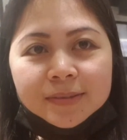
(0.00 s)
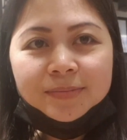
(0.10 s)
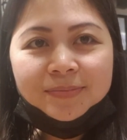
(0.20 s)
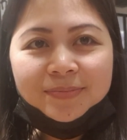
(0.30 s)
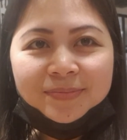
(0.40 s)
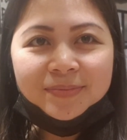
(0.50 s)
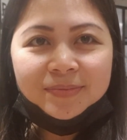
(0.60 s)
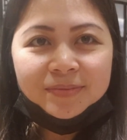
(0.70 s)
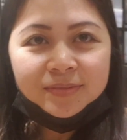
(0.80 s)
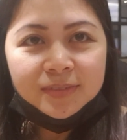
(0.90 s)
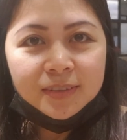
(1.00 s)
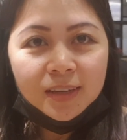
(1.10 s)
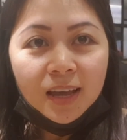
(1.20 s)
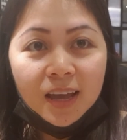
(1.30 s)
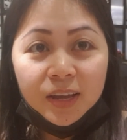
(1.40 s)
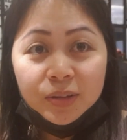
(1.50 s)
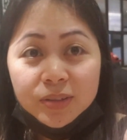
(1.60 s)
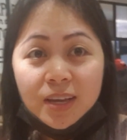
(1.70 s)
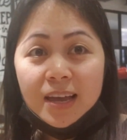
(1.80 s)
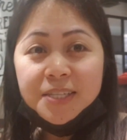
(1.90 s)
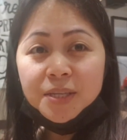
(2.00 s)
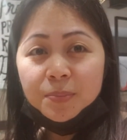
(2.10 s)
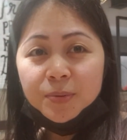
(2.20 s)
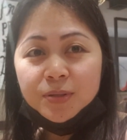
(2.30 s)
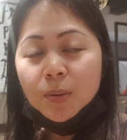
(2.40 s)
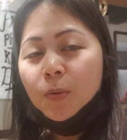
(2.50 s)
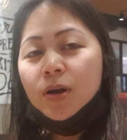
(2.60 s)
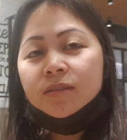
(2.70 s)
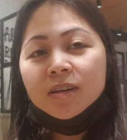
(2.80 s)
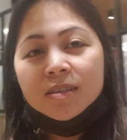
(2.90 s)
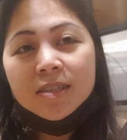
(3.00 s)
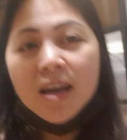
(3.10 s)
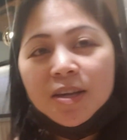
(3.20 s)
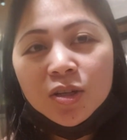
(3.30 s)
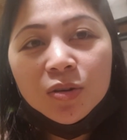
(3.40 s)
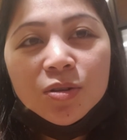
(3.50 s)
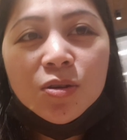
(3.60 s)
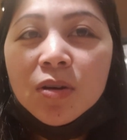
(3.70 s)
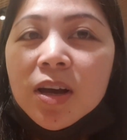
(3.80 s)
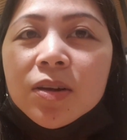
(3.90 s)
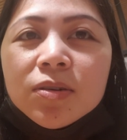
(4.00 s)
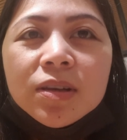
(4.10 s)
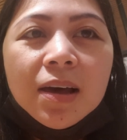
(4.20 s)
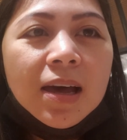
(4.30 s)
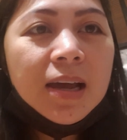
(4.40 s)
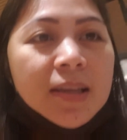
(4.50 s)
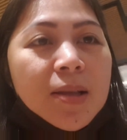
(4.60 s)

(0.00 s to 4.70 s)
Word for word: to join, you Ayun guys, tapos na po ang transaction. So ngayon, kakain